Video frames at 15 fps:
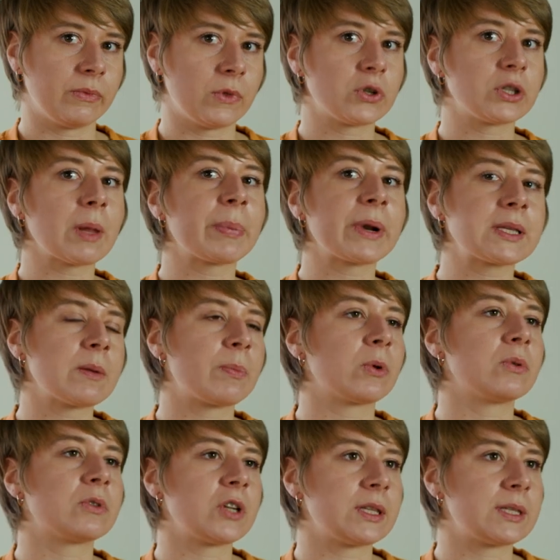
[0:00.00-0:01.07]
no, że ta praca
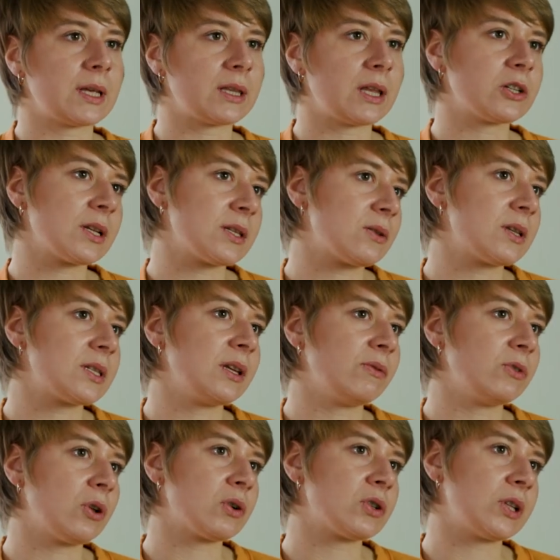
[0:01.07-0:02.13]
producenta często jest
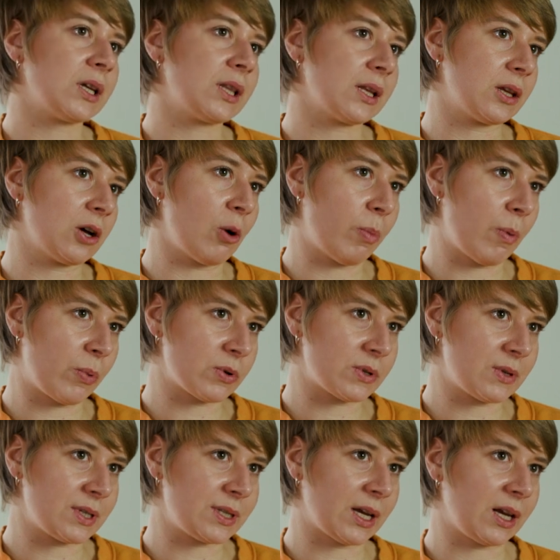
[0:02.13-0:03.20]
niewidoczna i dlatego po
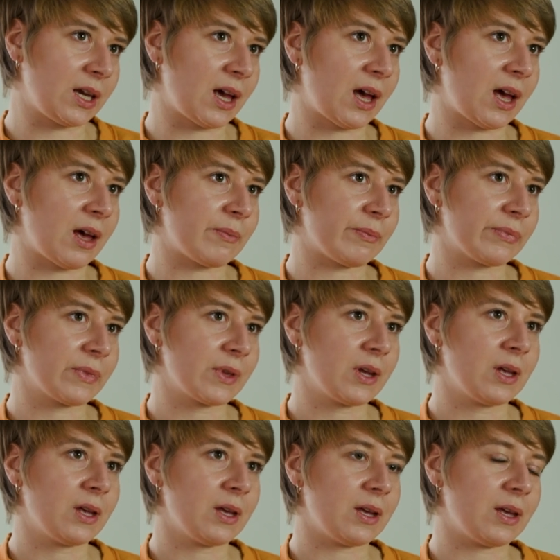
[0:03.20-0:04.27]
prostu jest takie,
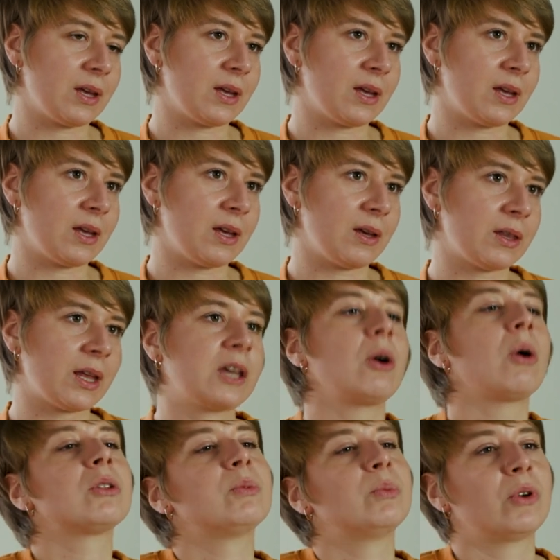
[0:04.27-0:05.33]
e,
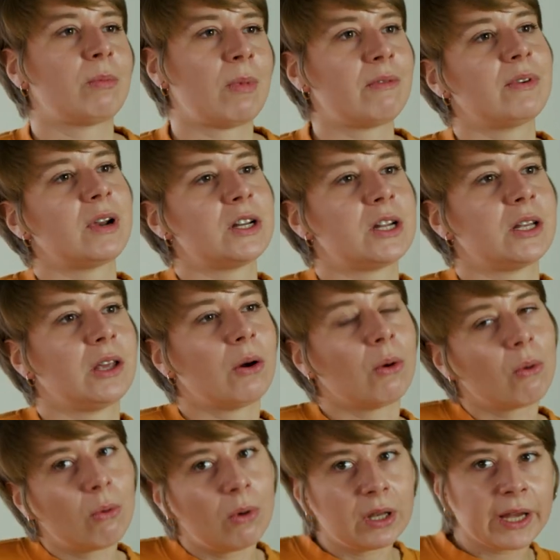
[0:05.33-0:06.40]
taki odbiór mam wrażenie
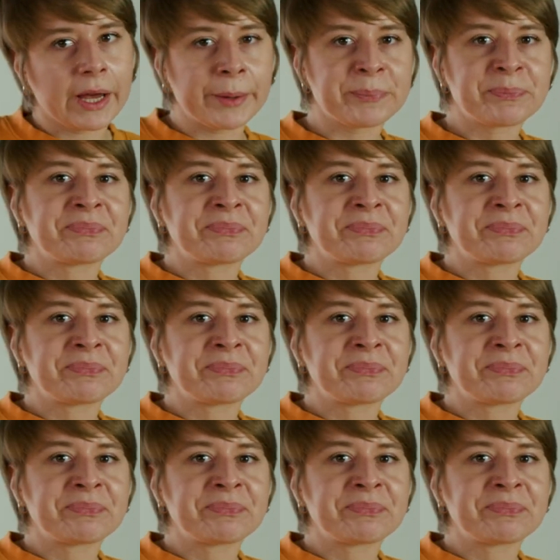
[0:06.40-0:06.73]
ogólnie.